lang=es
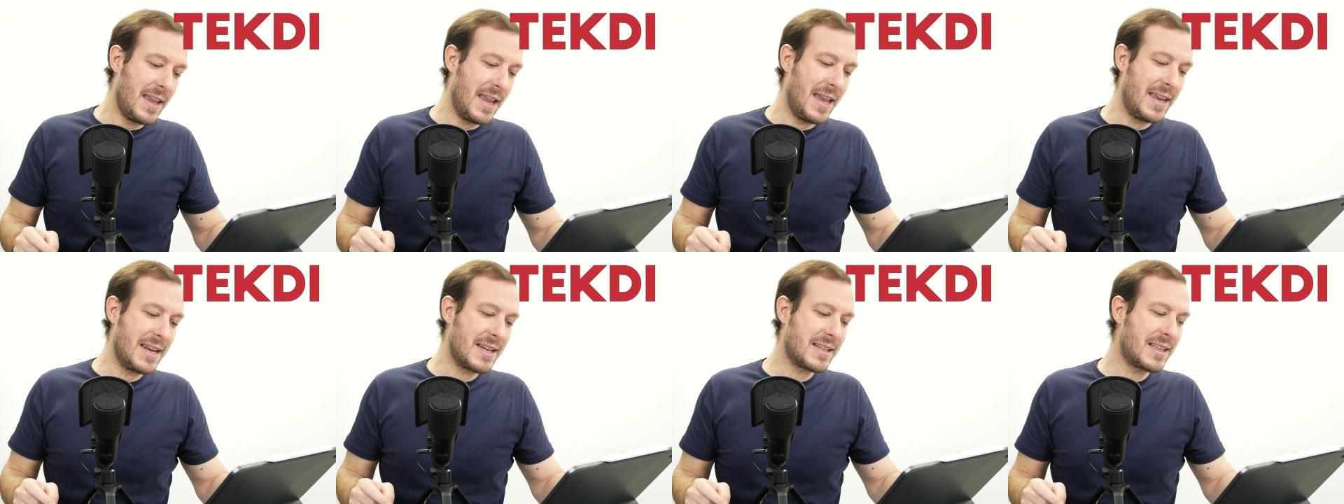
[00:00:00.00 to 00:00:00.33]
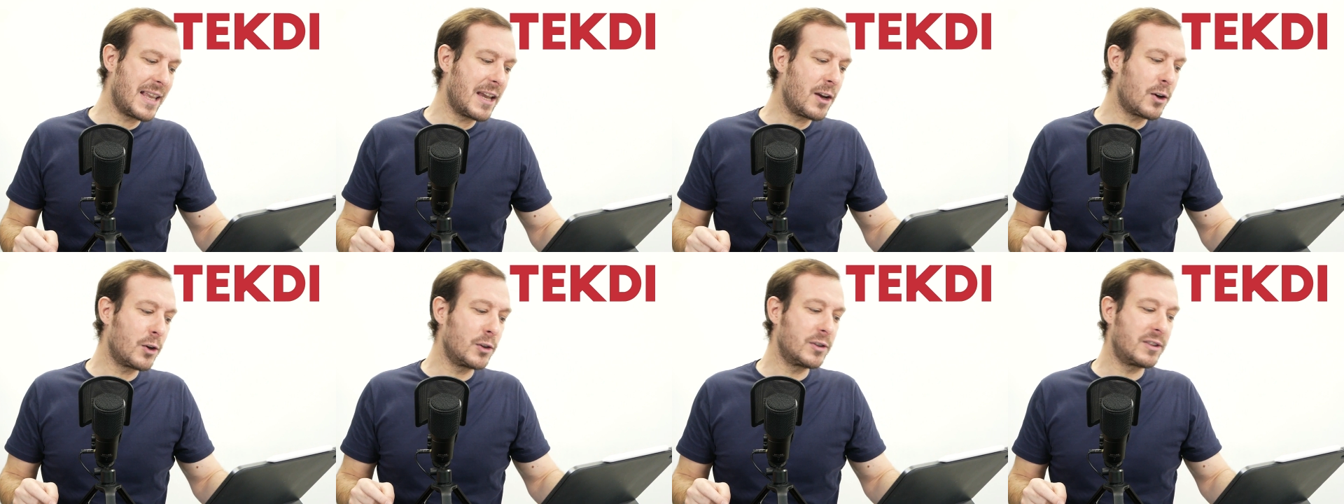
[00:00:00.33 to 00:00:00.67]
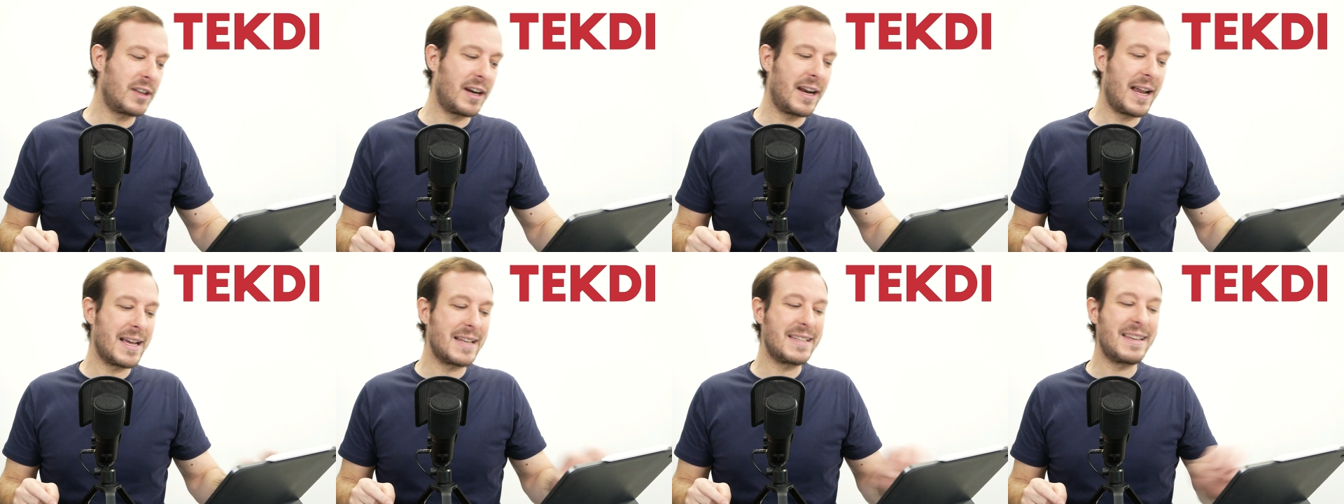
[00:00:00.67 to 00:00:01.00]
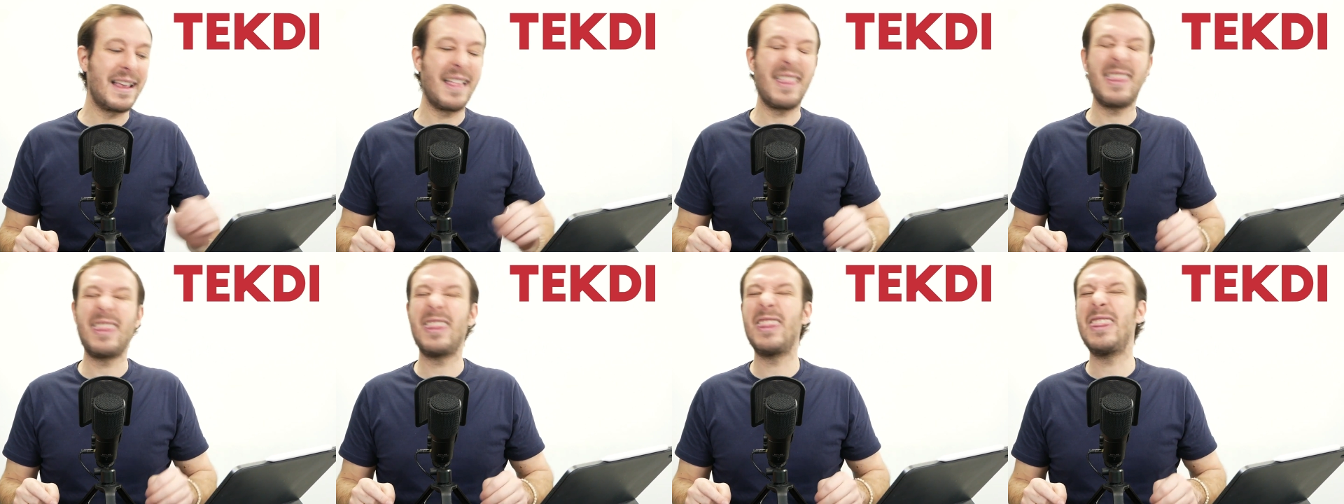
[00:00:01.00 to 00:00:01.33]
En esta
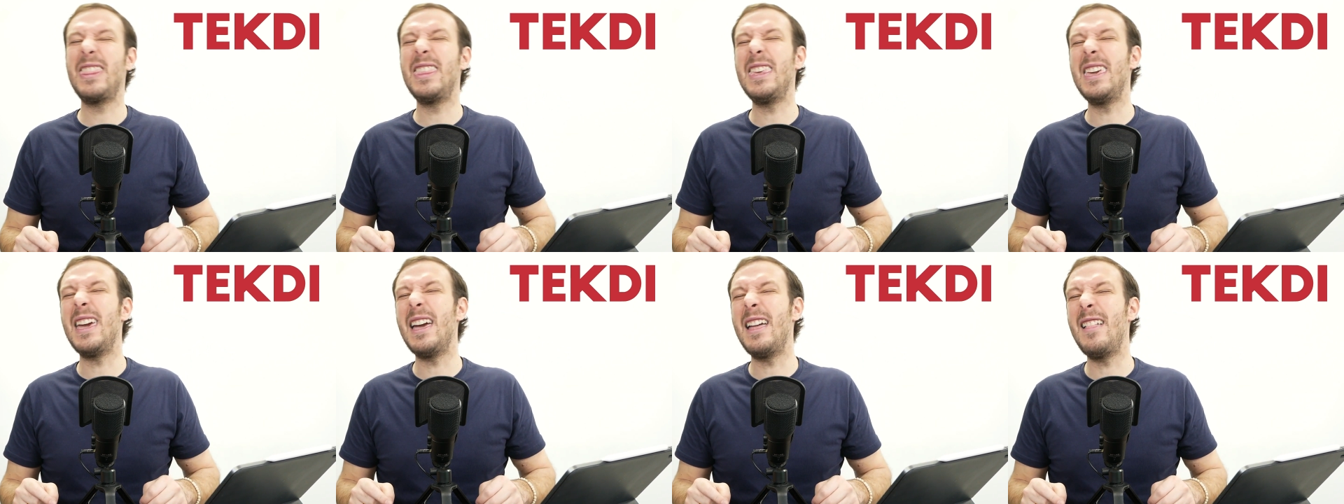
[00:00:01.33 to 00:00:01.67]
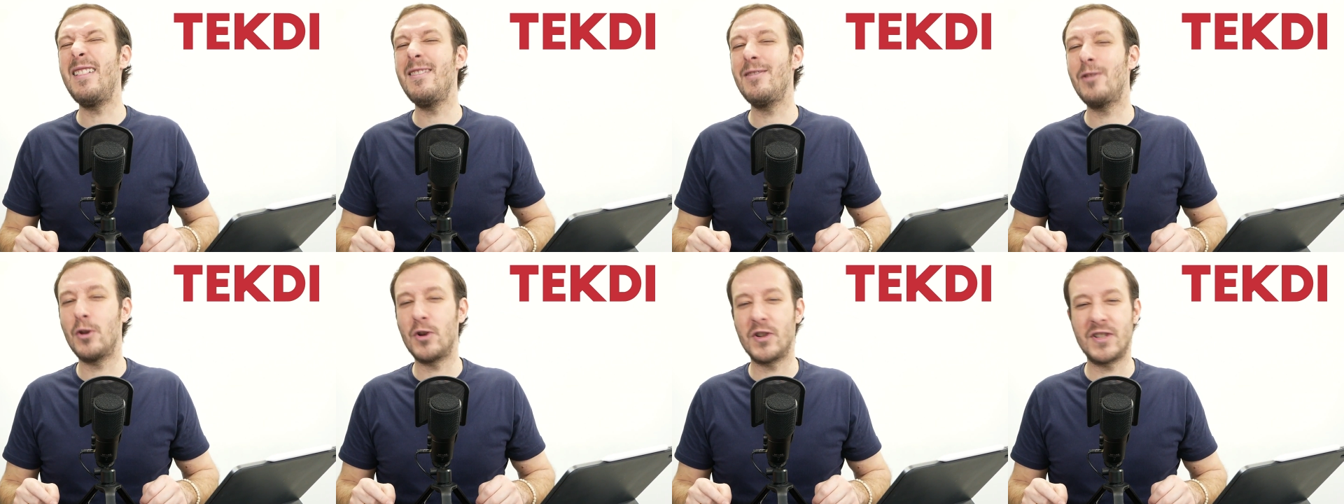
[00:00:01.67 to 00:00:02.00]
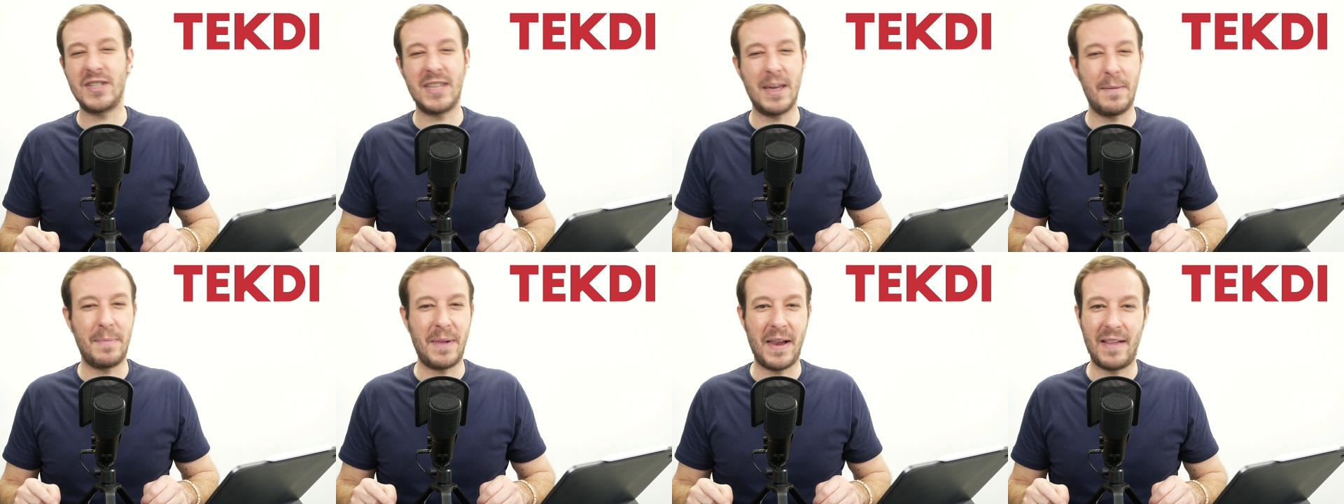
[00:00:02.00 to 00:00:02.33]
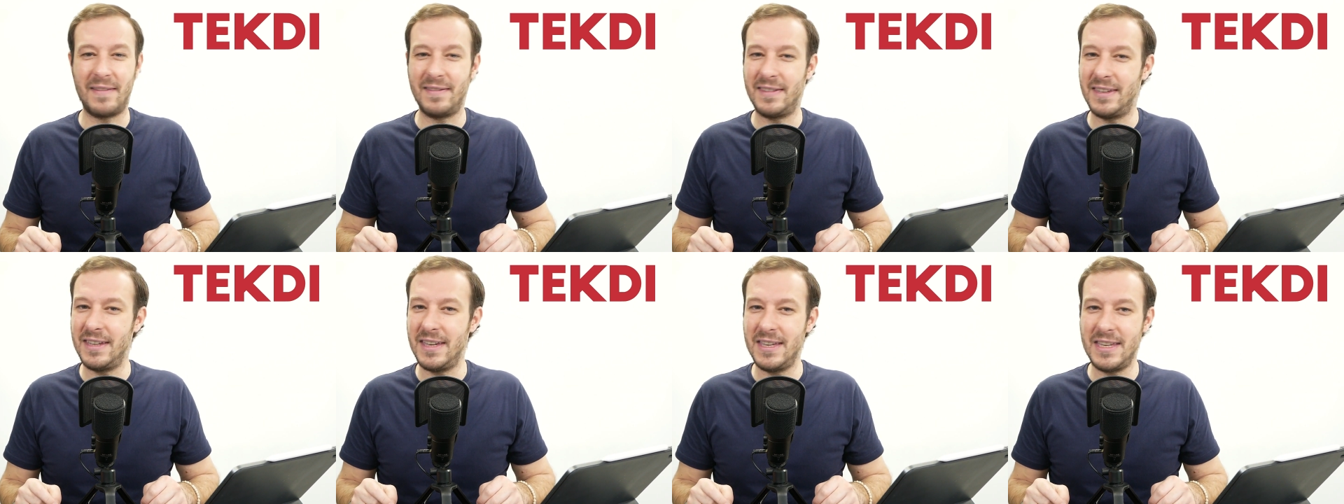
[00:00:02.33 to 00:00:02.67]
encontrarás cientos de
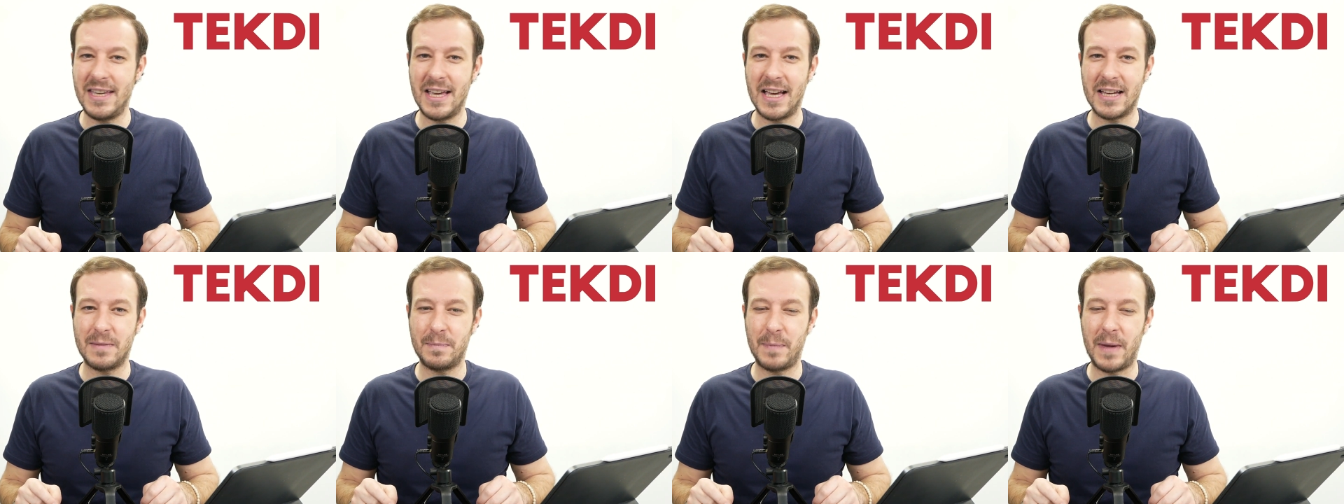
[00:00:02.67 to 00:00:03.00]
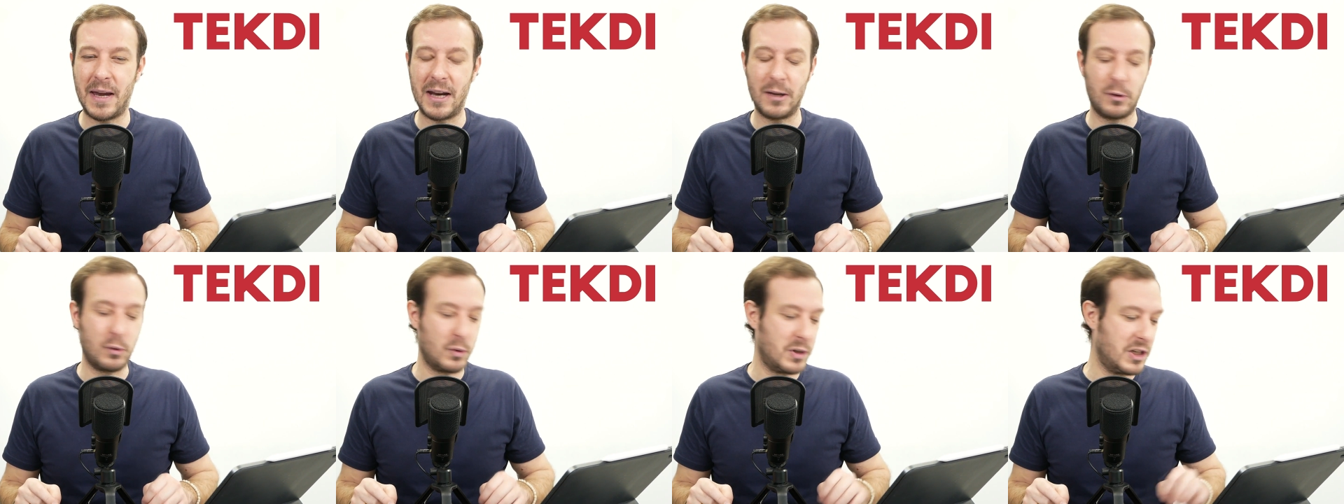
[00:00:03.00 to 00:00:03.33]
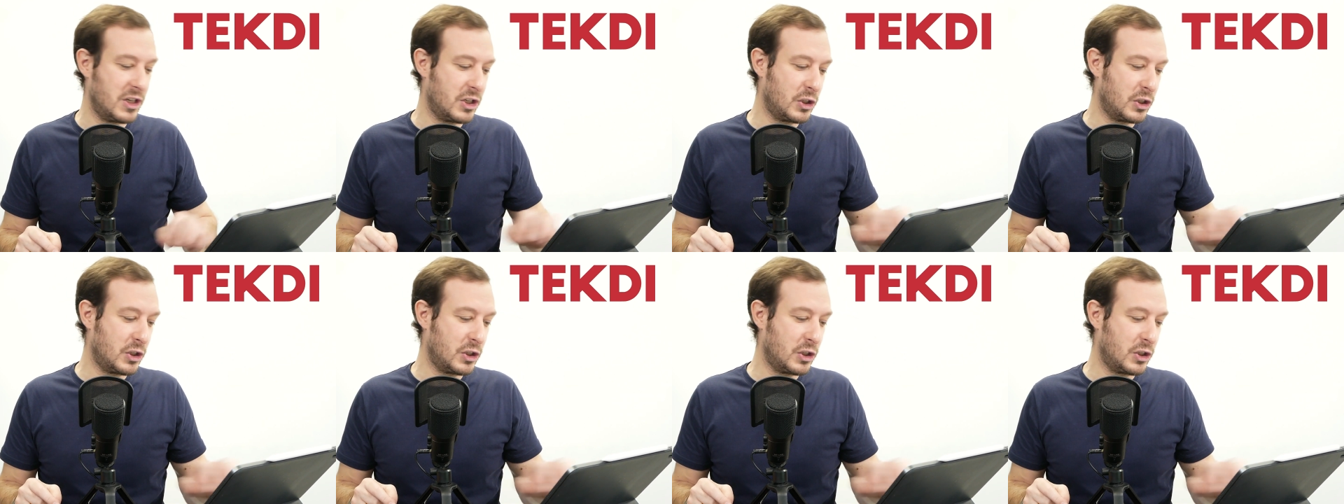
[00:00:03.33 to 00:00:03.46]
plantillas para tus